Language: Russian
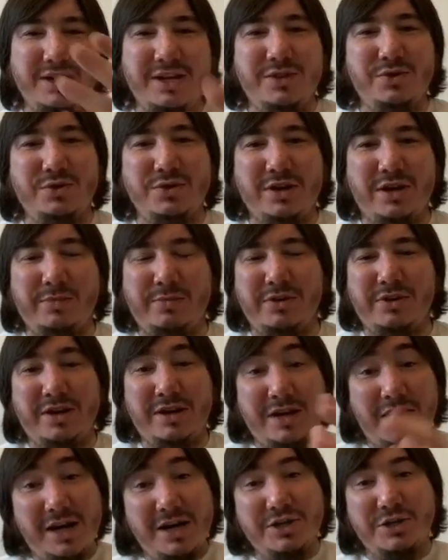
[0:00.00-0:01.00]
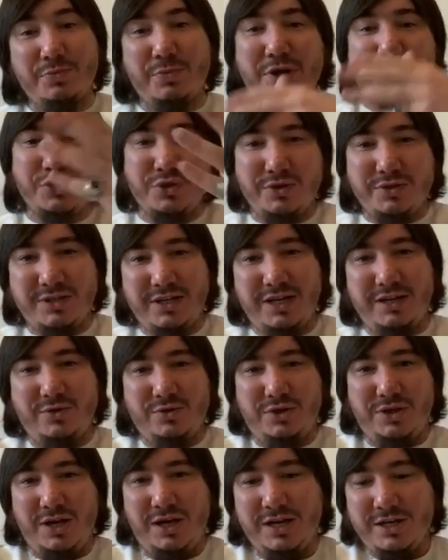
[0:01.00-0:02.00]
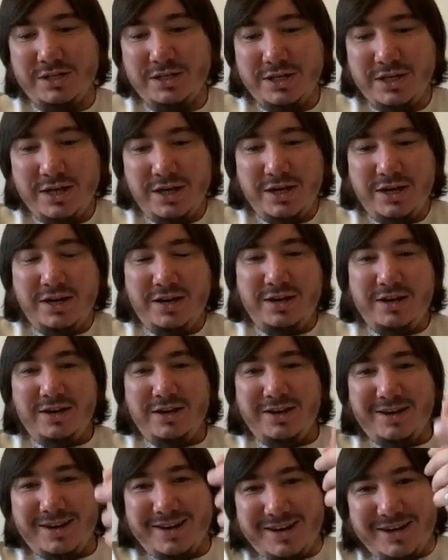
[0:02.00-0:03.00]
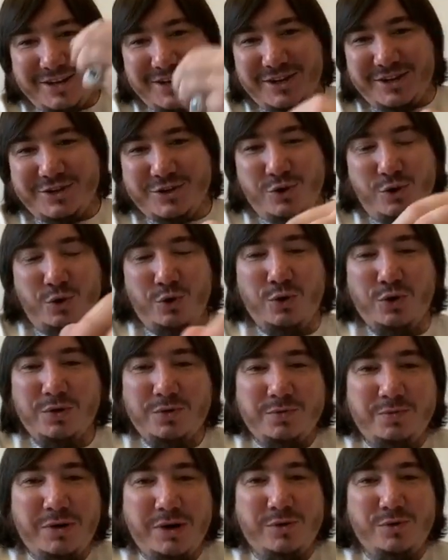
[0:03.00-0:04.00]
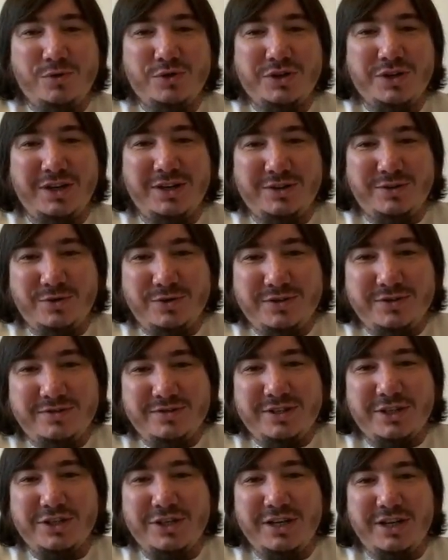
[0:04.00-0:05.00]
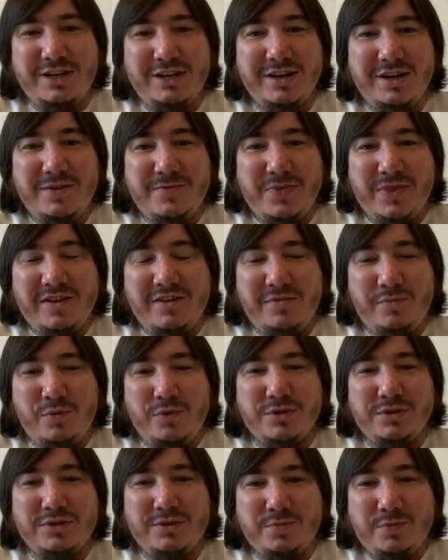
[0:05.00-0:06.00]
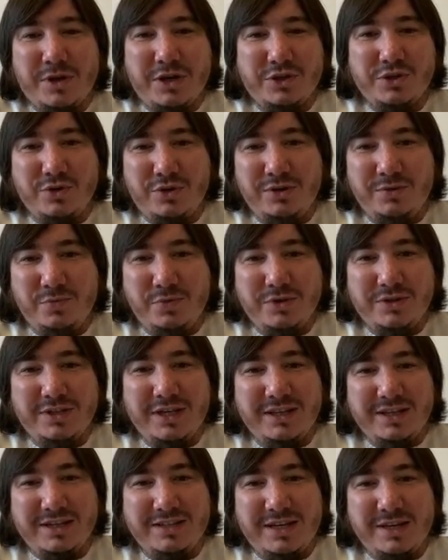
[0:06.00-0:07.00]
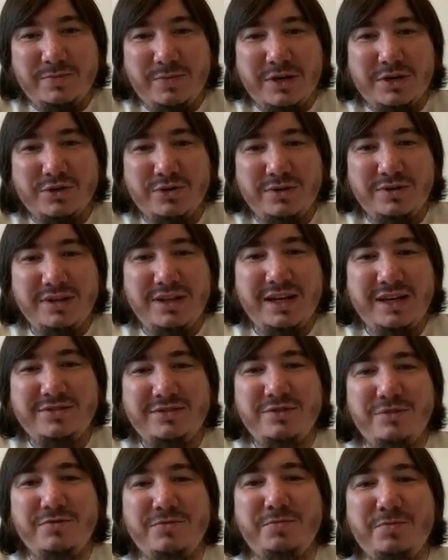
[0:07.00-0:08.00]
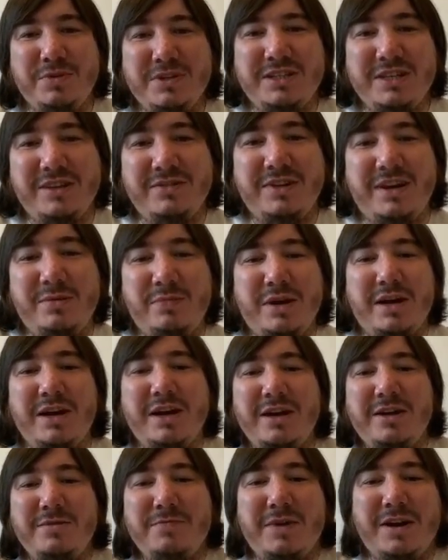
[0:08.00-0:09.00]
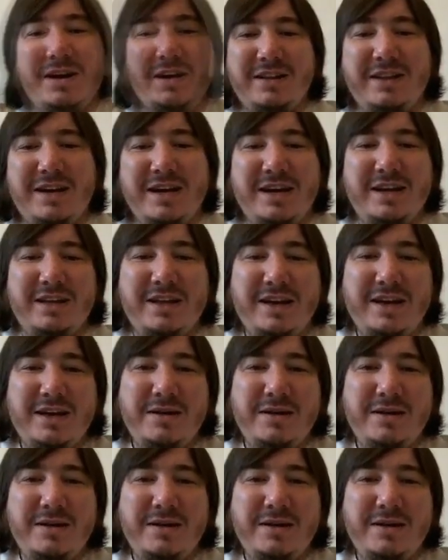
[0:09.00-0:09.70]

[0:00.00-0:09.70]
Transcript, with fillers: следующий Рамадан, хадж прошел, следующий хадж, э, сухур покушали, то есть зашли в пост, прошел пост, этот день прошел. И так все в быстрое время пролетает.